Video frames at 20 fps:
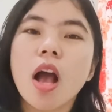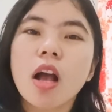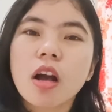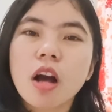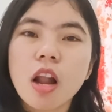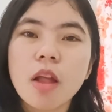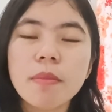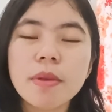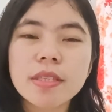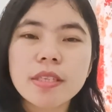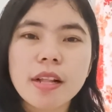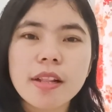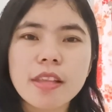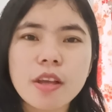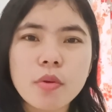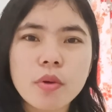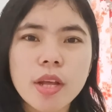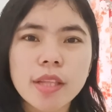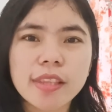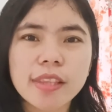Kalau
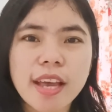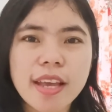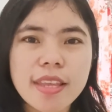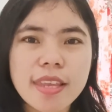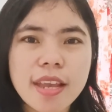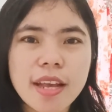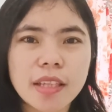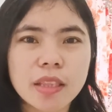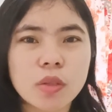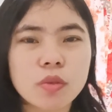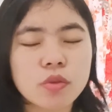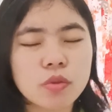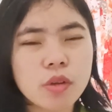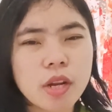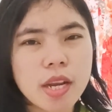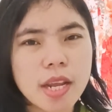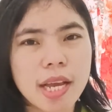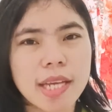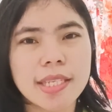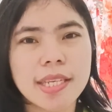misalnya udah tanya terus sudah
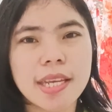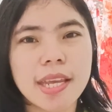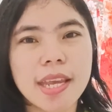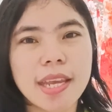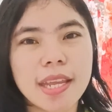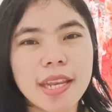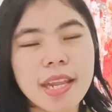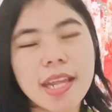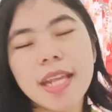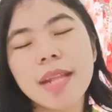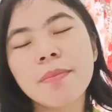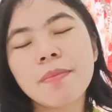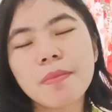dikasih kayak gini